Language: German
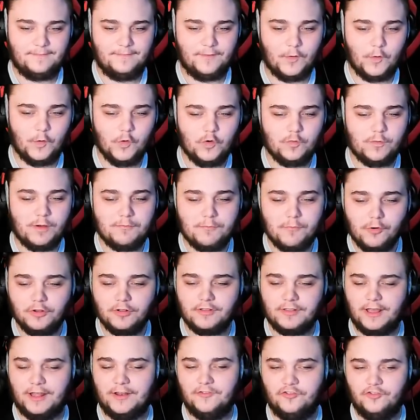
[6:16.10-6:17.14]
Oh, du muckt
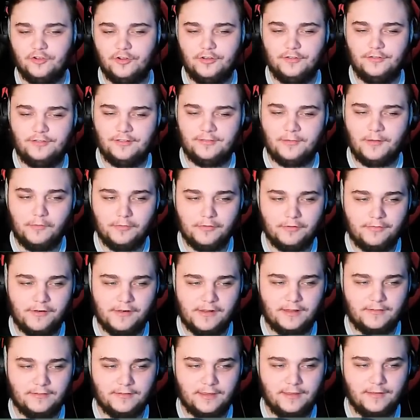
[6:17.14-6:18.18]
ganz schön. Ist dir das mal aufgefallen,
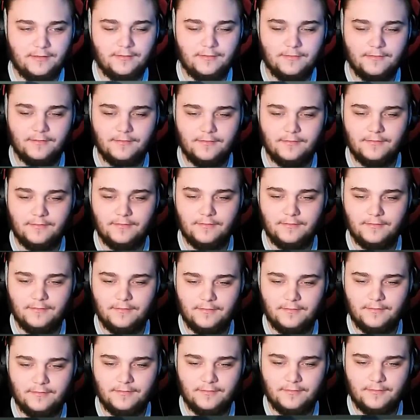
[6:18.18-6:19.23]
André? Naja,
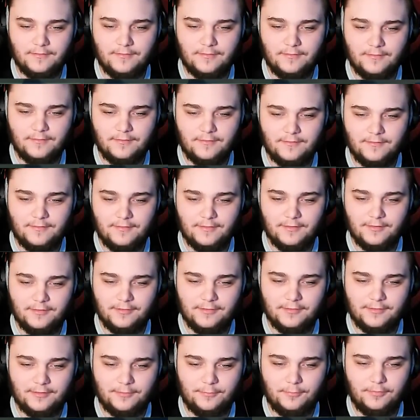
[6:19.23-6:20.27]
denkt er wär's.
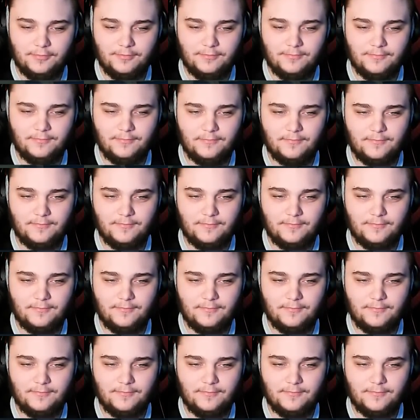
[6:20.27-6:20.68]
Das ich bin's